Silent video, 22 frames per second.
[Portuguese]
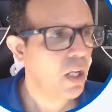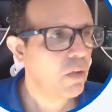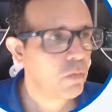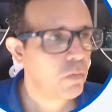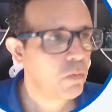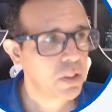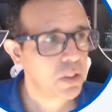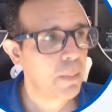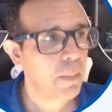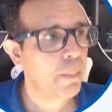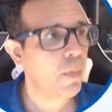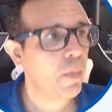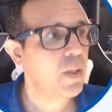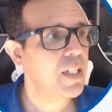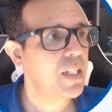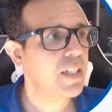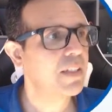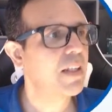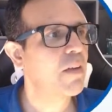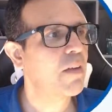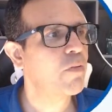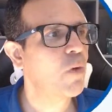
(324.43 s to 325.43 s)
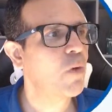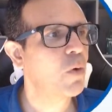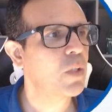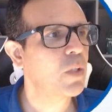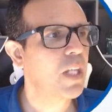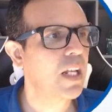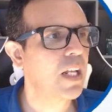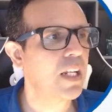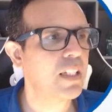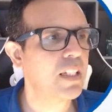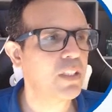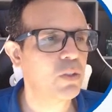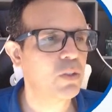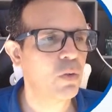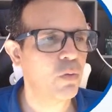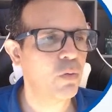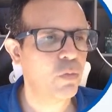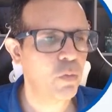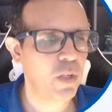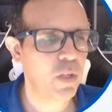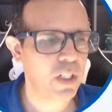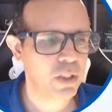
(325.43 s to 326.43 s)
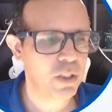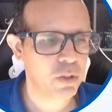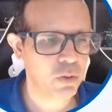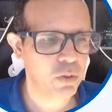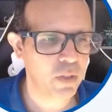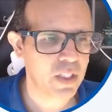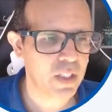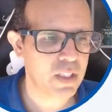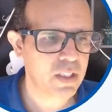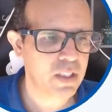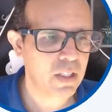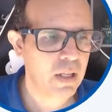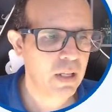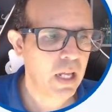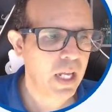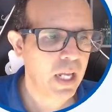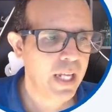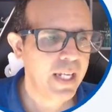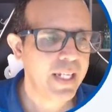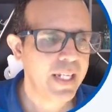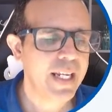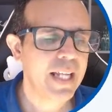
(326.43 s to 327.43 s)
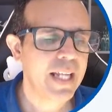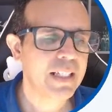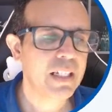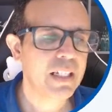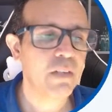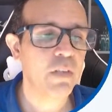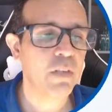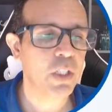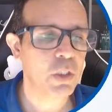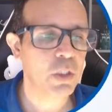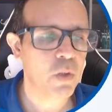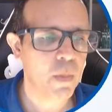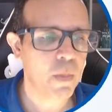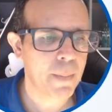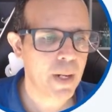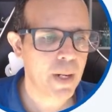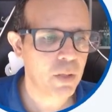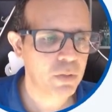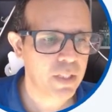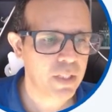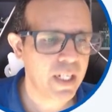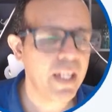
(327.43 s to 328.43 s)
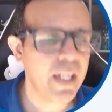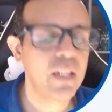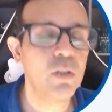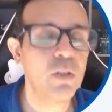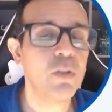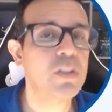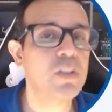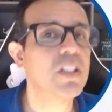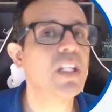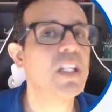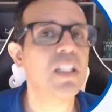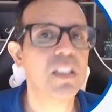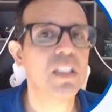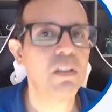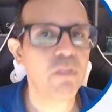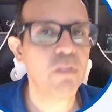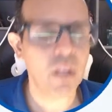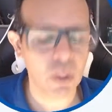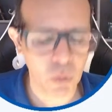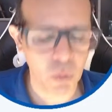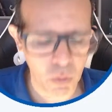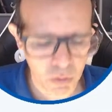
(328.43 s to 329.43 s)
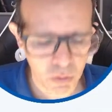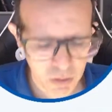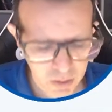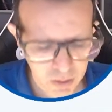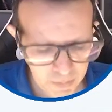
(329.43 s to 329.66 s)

Você pode até voltar lá nas configurações e através do amount reduzir esse valor,